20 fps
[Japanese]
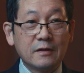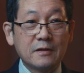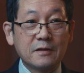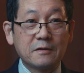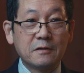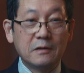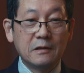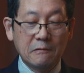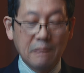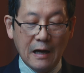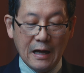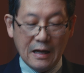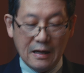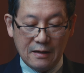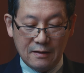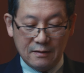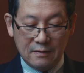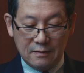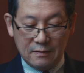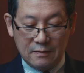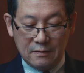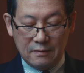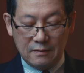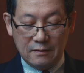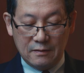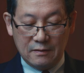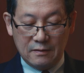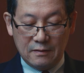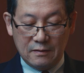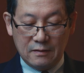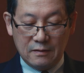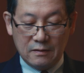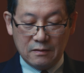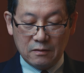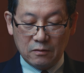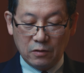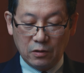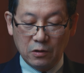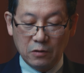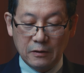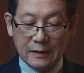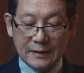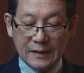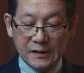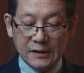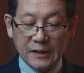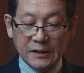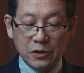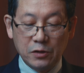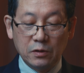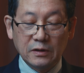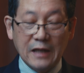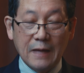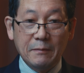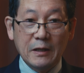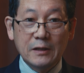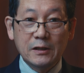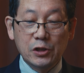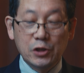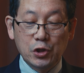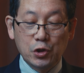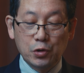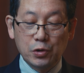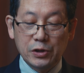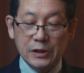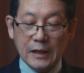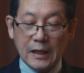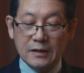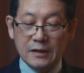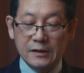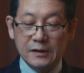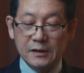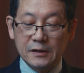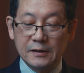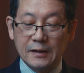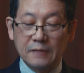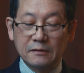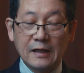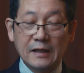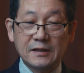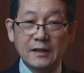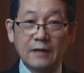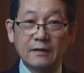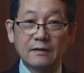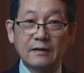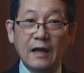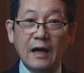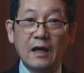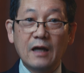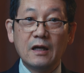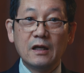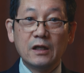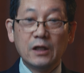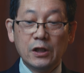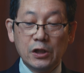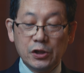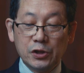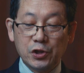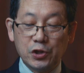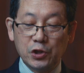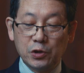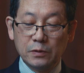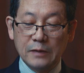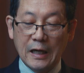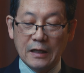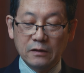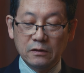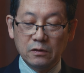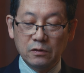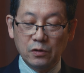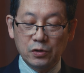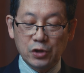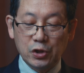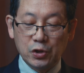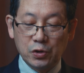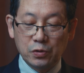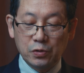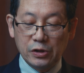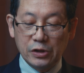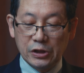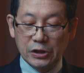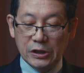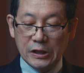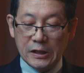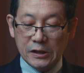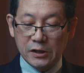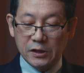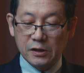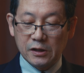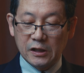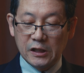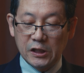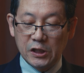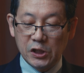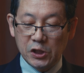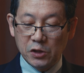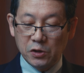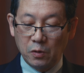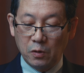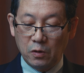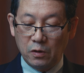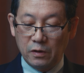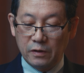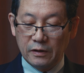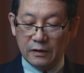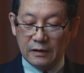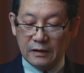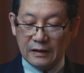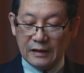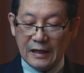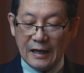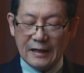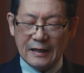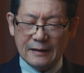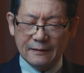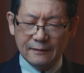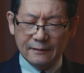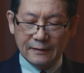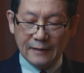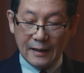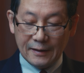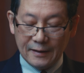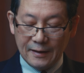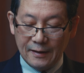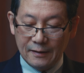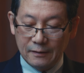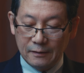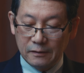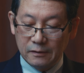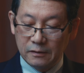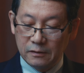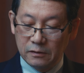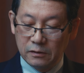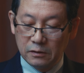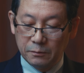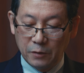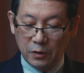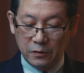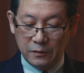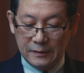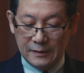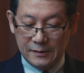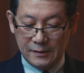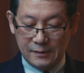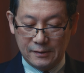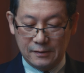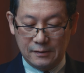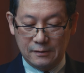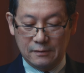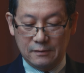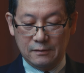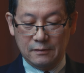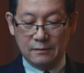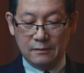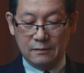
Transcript: 救いは、この私たちのために十字架についてくださった受難の主イエス・キリストからだけ来るものです。